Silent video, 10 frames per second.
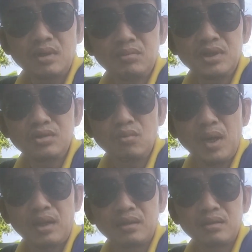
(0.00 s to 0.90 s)
trong khi chú
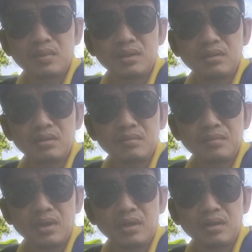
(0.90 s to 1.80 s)
ba là người bình
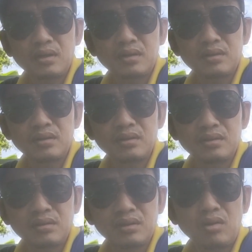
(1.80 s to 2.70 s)
thường mà ờ,
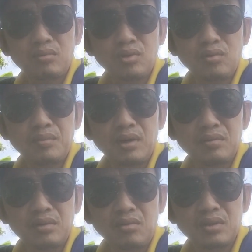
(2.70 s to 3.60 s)
người, người có học thuốc mà
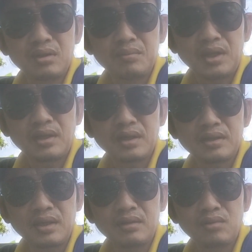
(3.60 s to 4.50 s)
còn tin mãnh
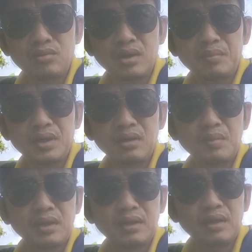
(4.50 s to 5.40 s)
liệt vậy huống gì mấy
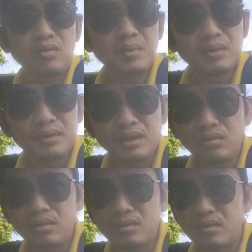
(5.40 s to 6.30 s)
người bệnh đang có bệnh nghe
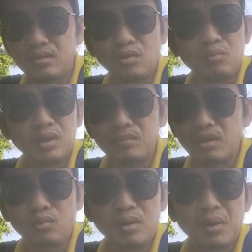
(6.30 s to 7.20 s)
nói thì chúng bệnh
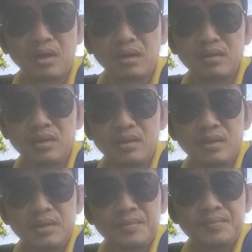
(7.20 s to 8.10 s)
mình quá mừng rồi
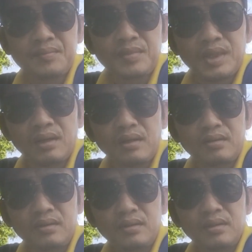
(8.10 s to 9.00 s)

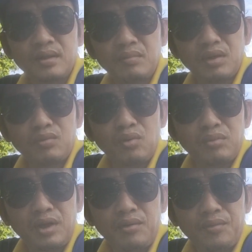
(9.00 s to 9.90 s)
à. nên bắt đầu
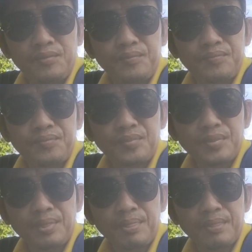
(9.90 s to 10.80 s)
dùng theo
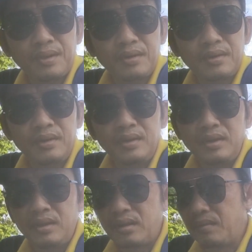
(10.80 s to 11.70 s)
đó
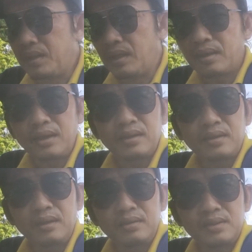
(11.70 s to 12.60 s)
rồi bây giờ các
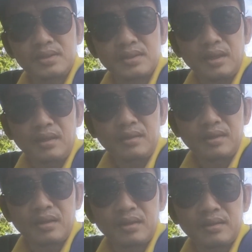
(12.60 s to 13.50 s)
cái kênh nó chia sẻ uh,